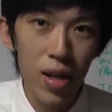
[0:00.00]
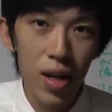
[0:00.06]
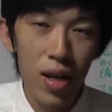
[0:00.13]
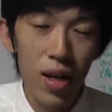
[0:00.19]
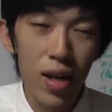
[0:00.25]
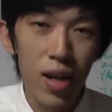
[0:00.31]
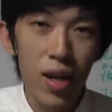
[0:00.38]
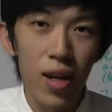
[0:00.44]

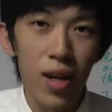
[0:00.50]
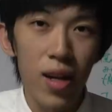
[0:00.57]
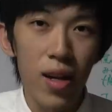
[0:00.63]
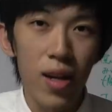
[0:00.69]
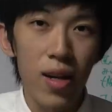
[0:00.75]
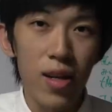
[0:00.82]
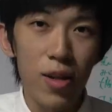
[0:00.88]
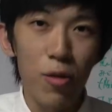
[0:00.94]
え
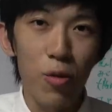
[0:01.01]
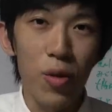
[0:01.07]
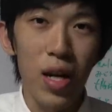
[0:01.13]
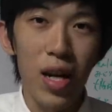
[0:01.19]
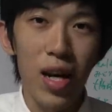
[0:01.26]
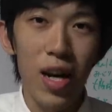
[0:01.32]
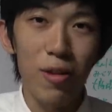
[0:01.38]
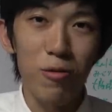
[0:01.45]
いいこと
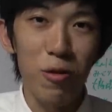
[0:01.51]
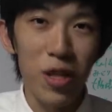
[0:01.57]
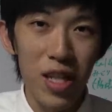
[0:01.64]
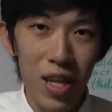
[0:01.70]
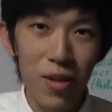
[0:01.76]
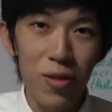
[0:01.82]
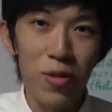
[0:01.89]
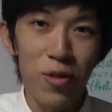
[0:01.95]
があるといい
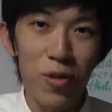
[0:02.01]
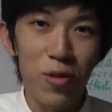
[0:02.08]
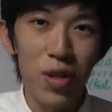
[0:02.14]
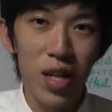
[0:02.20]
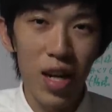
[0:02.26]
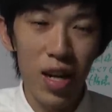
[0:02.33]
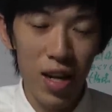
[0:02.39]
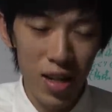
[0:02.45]
なというふう
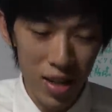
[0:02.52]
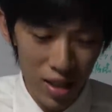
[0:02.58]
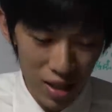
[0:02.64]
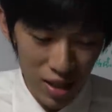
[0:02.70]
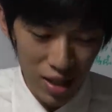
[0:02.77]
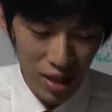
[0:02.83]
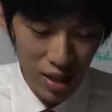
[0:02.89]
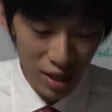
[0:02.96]
に考え
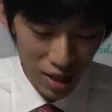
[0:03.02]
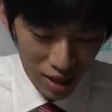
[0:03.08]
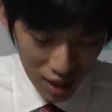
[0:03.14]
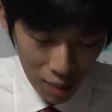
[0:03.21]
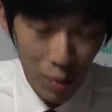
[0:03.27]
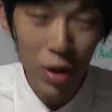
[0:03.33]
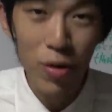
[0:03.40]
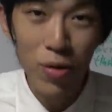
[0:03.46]
て、え
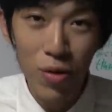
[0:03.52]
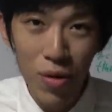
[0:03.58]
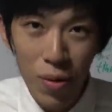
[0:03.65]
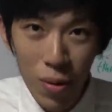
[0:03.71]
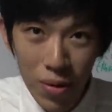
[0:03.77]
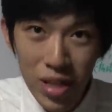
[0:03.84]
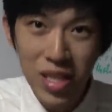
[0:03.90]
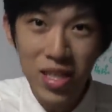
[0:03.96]
頑張ろうと
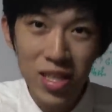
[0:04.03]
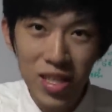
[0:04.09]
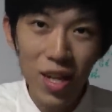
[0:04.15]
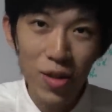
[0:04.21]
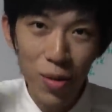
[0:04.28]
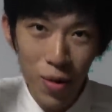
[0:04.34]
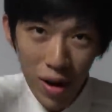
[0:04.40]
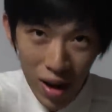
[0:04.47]
思いますじゃ
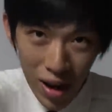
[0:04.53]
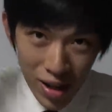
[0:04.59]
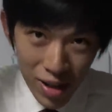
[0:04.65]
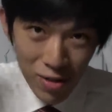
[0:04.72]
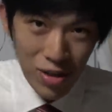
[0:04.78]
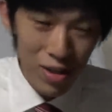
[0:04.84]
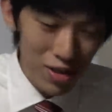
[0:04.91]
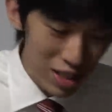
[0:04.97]
あどうもあり
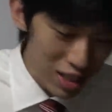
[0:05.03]
がとうござい